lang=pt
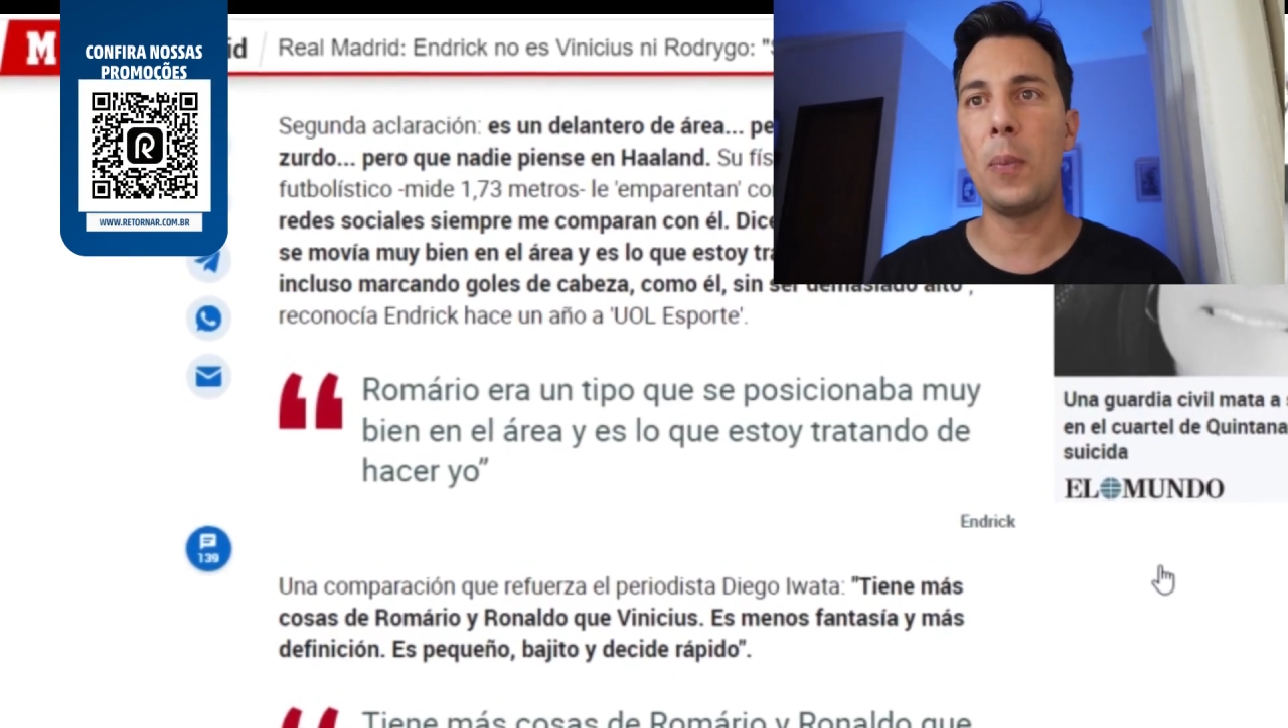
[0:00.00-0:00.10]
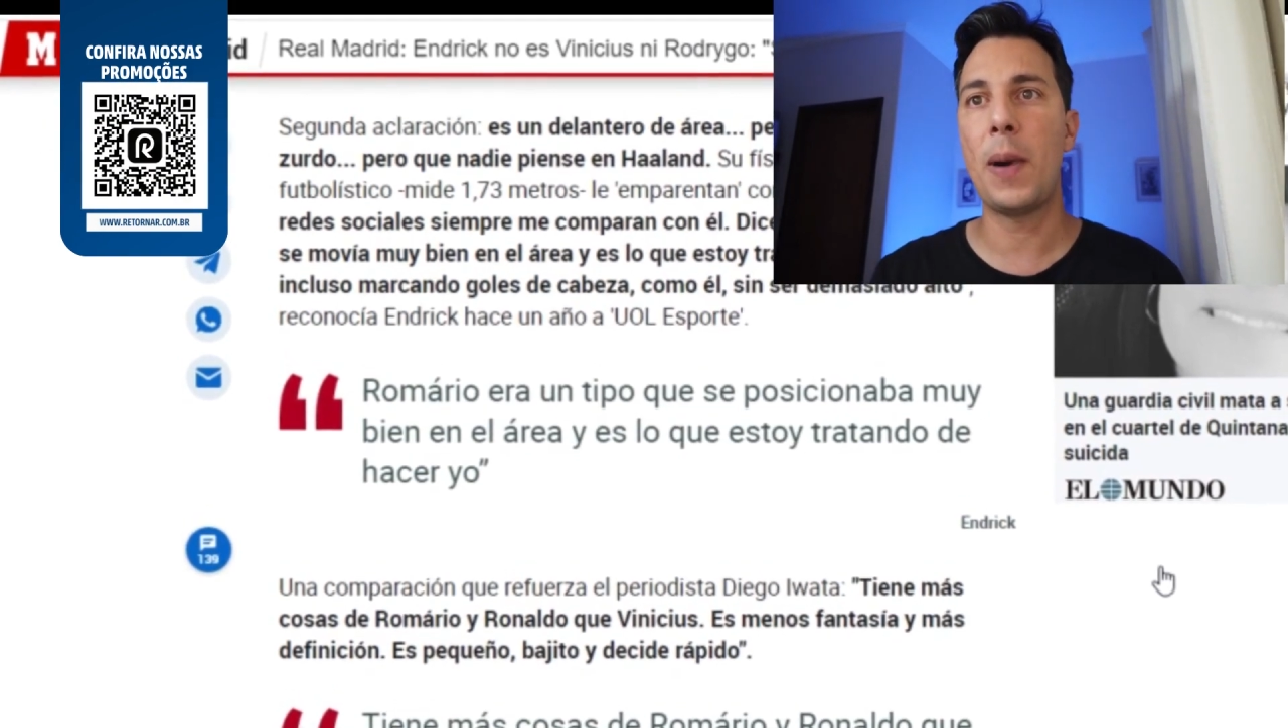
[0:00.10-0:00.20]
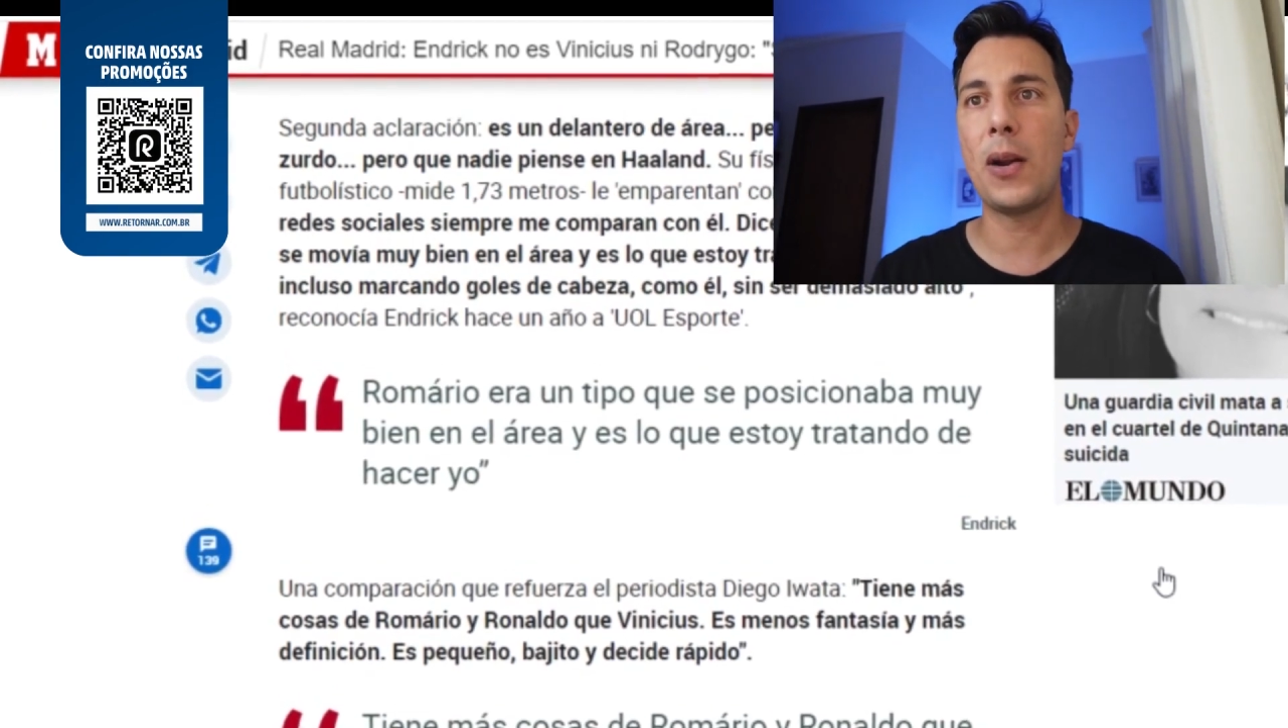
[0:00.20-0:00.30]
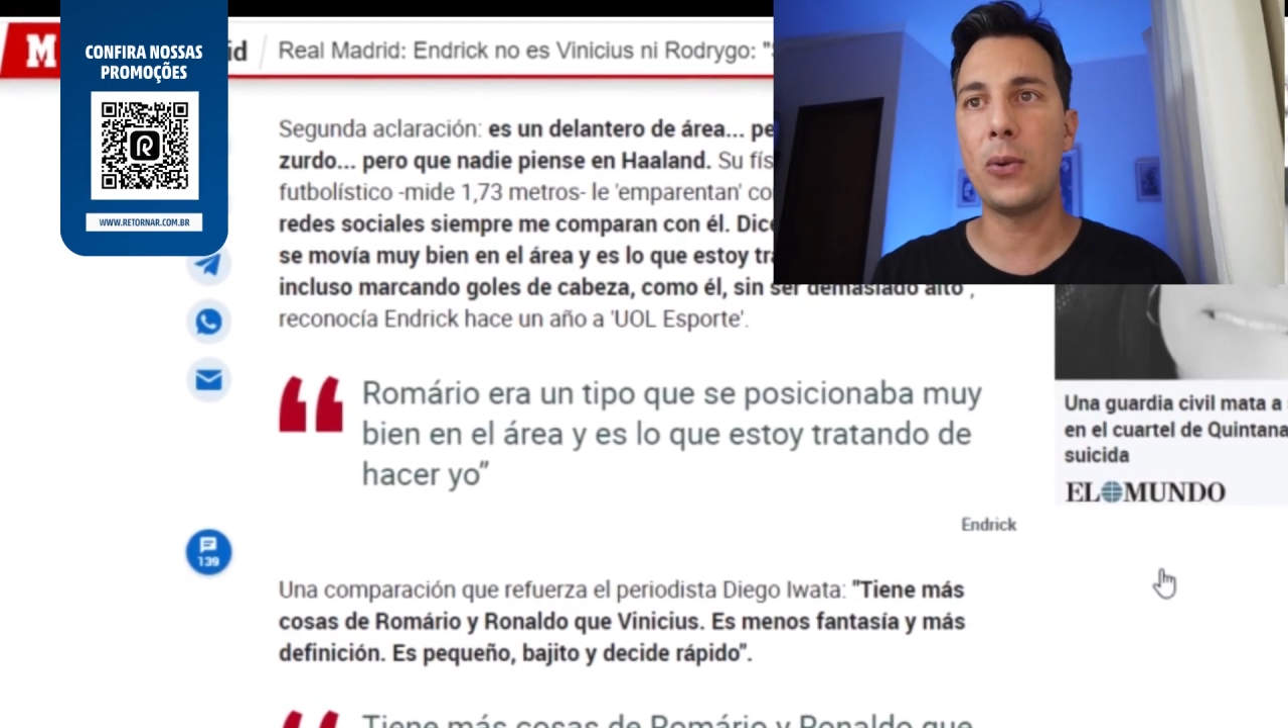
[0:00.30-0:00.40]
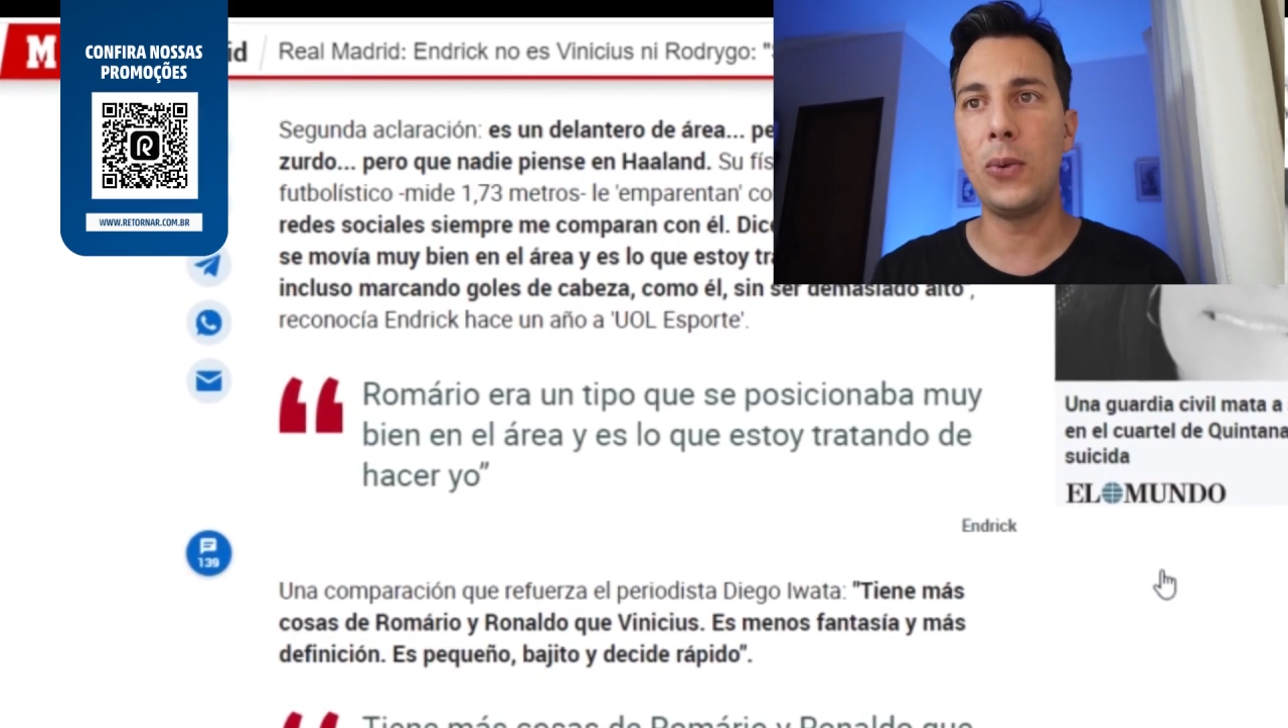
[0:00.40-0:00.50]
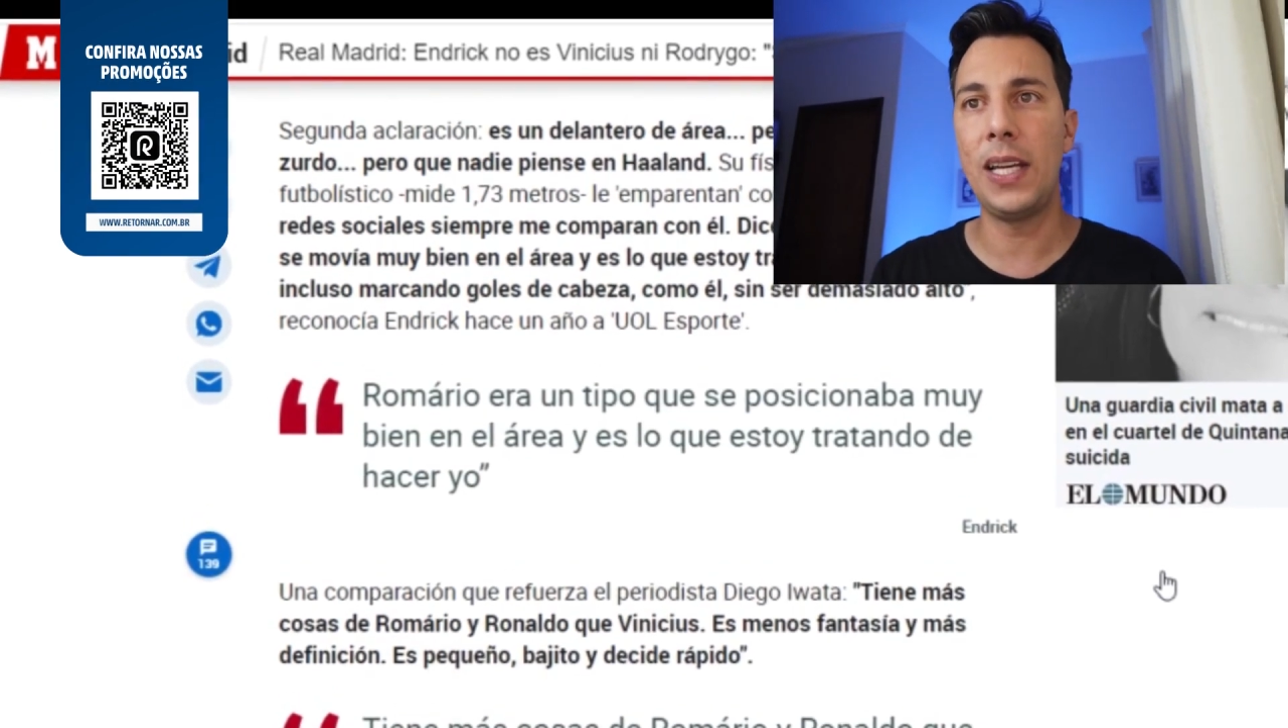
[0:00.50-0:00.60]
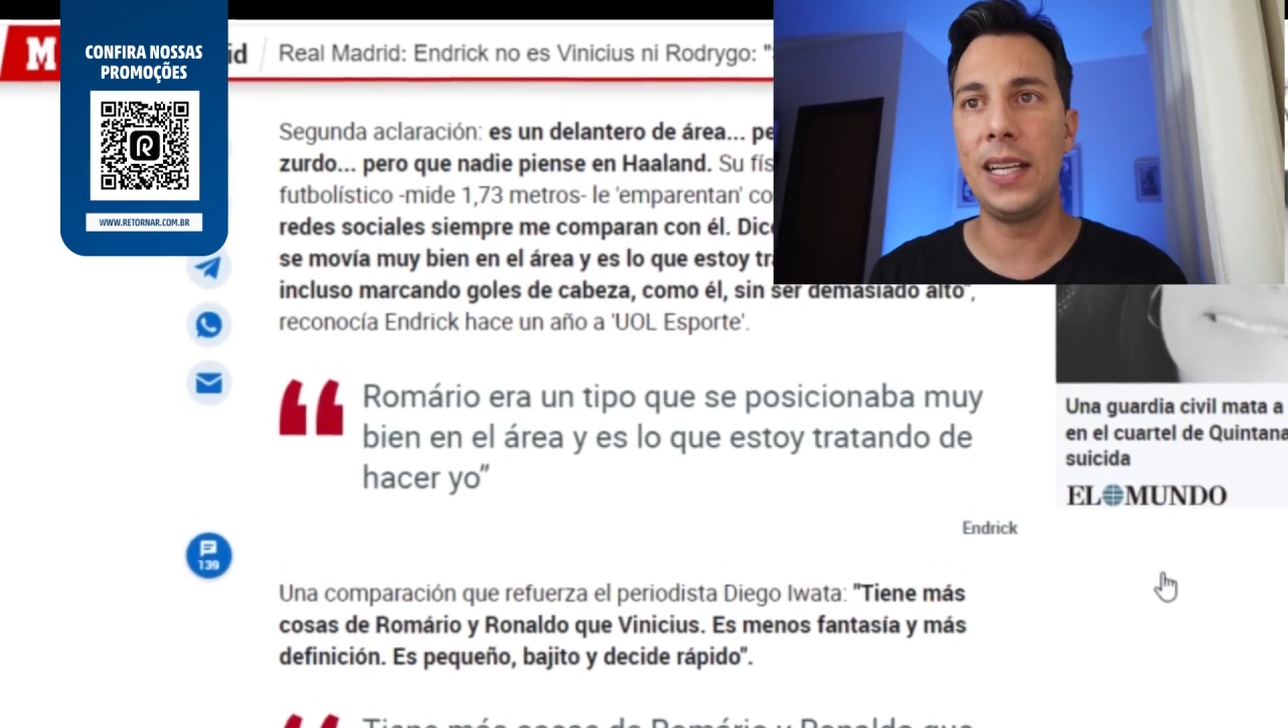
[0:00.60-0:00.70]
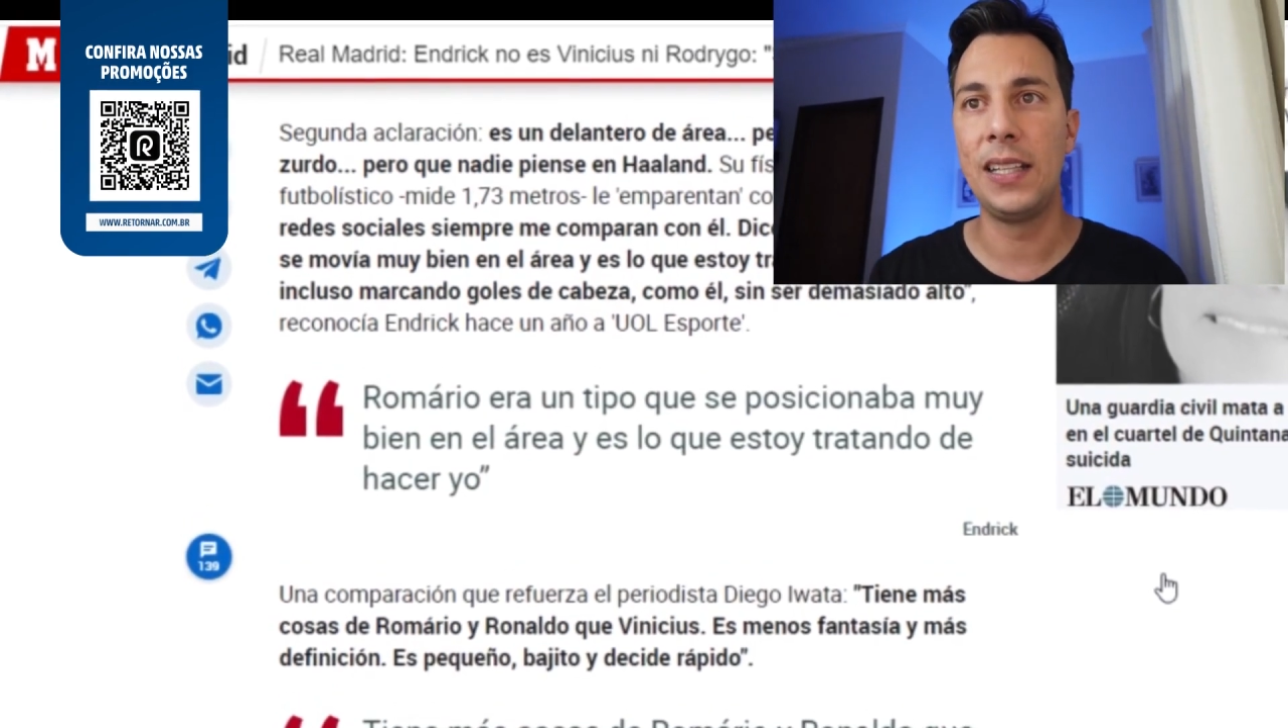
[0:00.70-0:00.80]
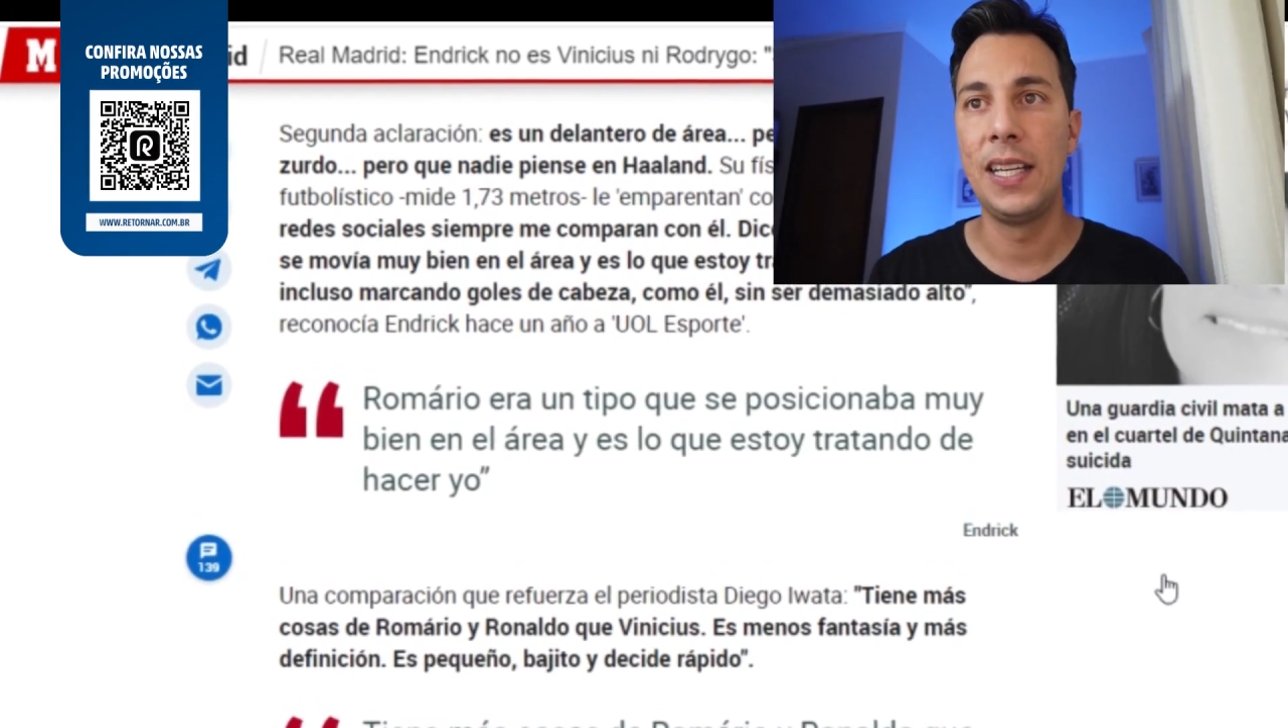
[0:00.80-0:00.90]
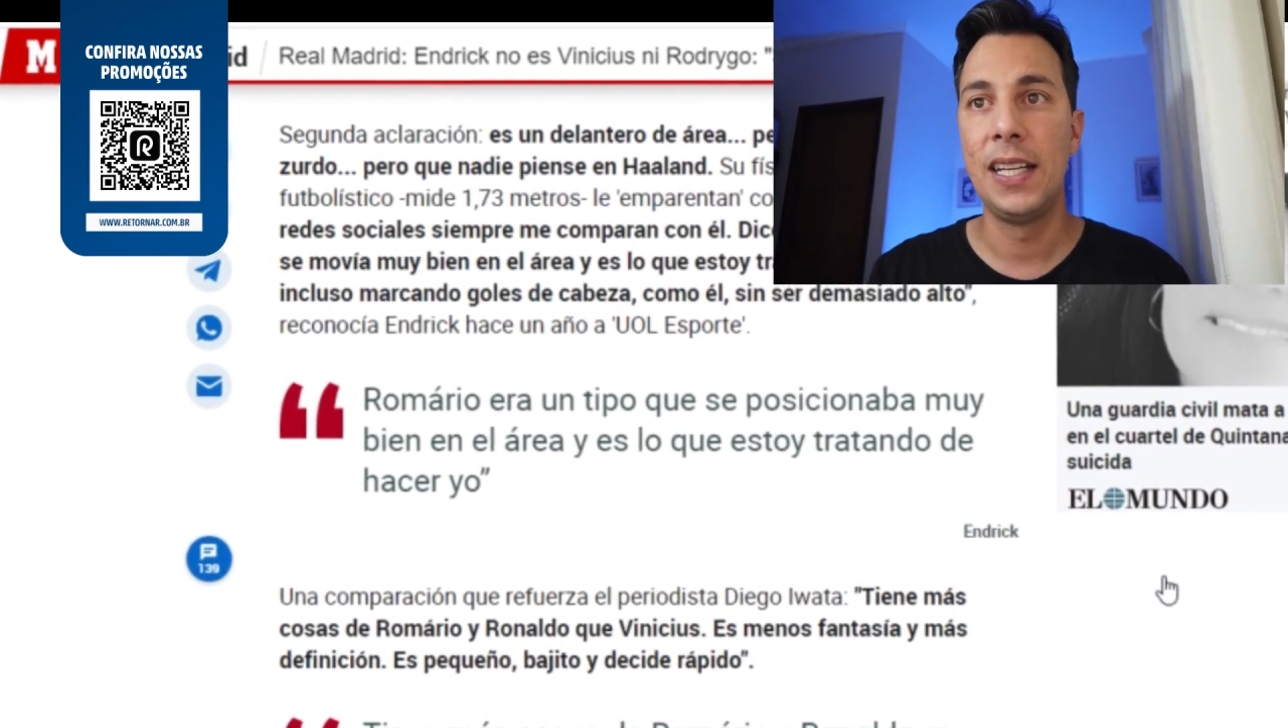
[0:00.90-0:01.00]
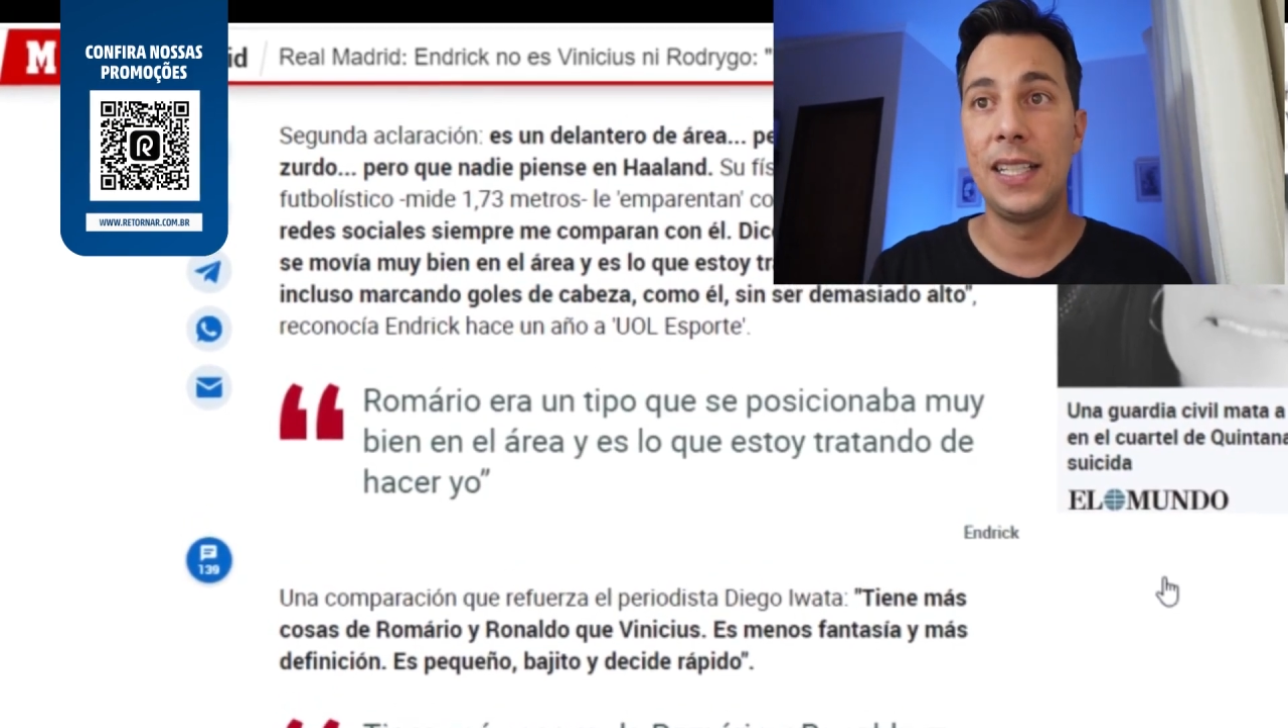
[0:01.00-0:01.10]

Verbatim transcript: comparam com ele,